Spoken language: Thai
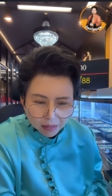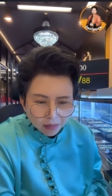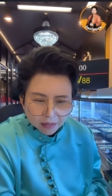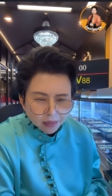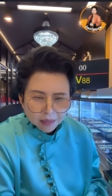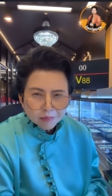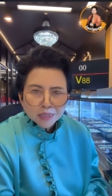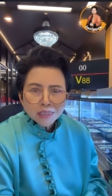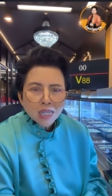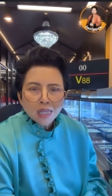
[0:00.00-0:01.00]
ไม่ใช่
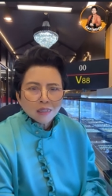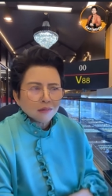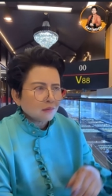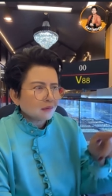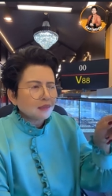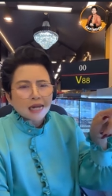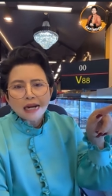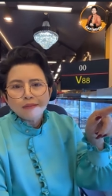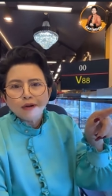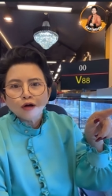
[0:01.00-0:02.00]
อยากได้เหมือน
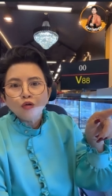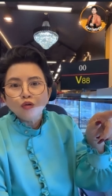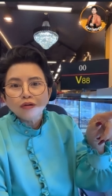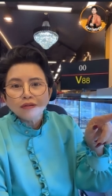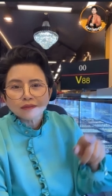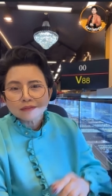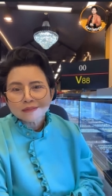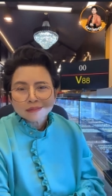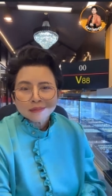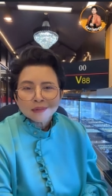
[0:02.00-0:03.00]
คุณ
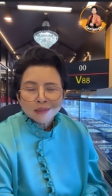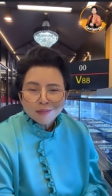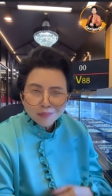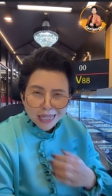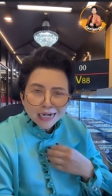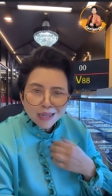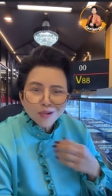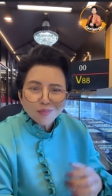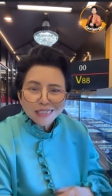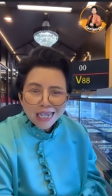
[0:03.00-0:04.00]
อยากได้เหมือนไม่ใช่
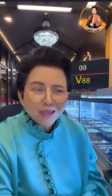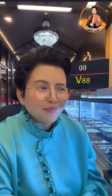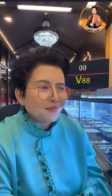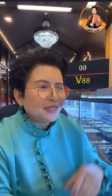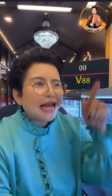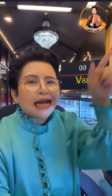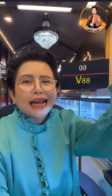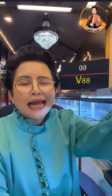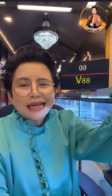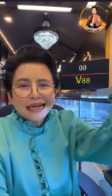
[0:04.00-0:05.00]
ไม่อยากได้อี
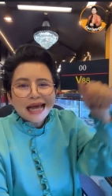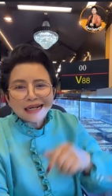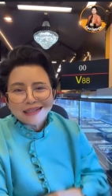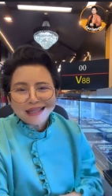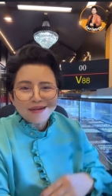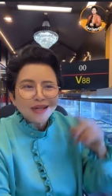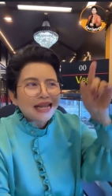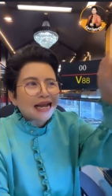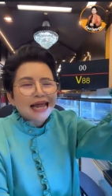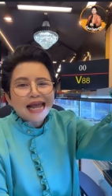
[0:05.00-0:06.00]
นั่นไม่อยากได้
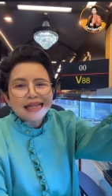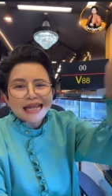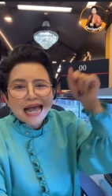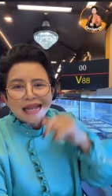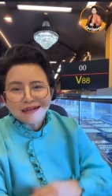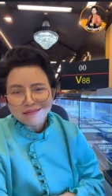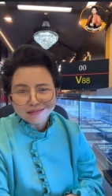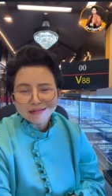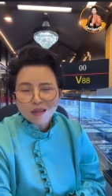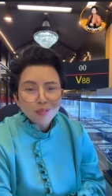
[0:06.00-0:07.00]
อาจารย์ เขาไม่
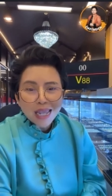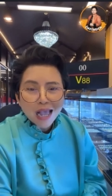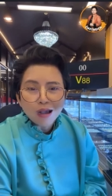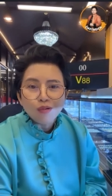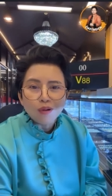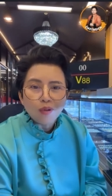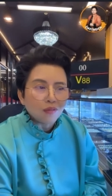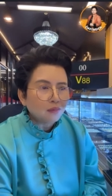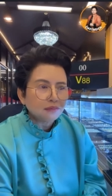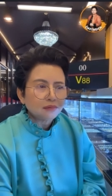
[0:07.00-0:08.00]
เอาเขาบอกว่า อื
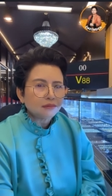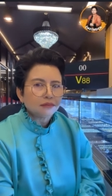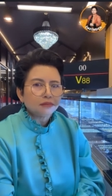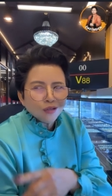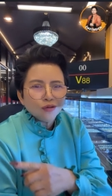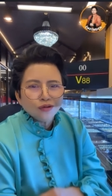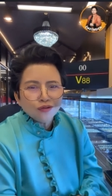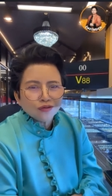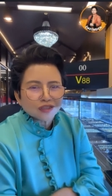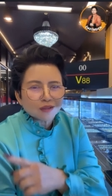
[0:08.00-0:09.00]
มไอไรอ
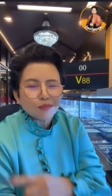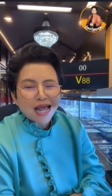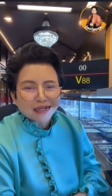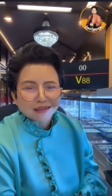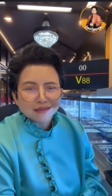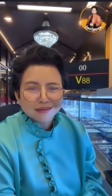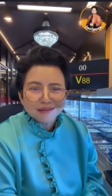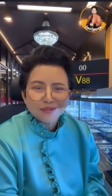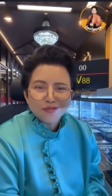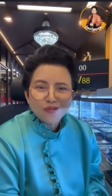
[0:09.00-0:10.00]
ยู่อยู่สมาร์
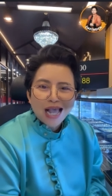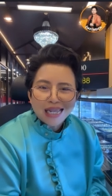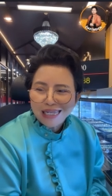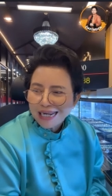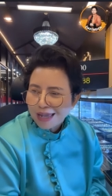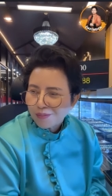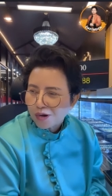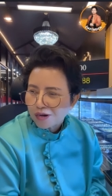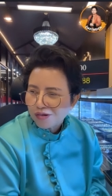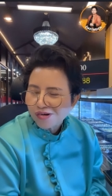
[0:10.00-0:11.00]
ทมันว่าอย่างนี้
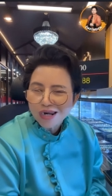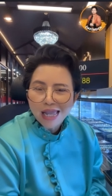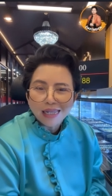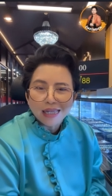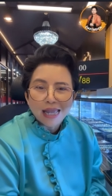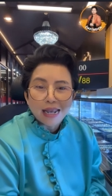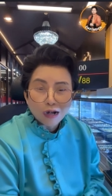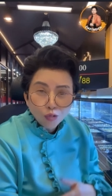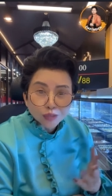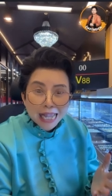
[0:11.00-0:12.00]
นะบอกโอ้ไลท์
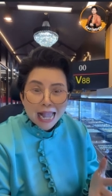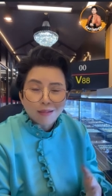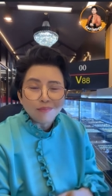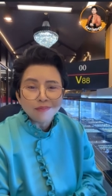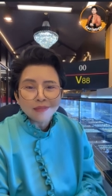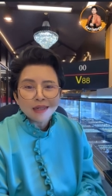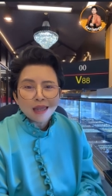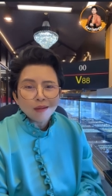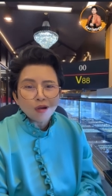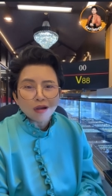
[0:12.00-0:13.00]
ฮันลูกสาม
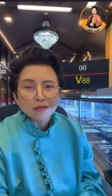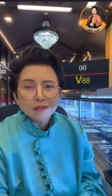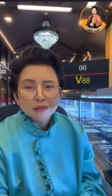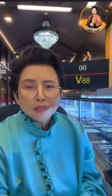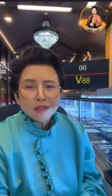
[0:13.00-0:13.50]
เขาบอก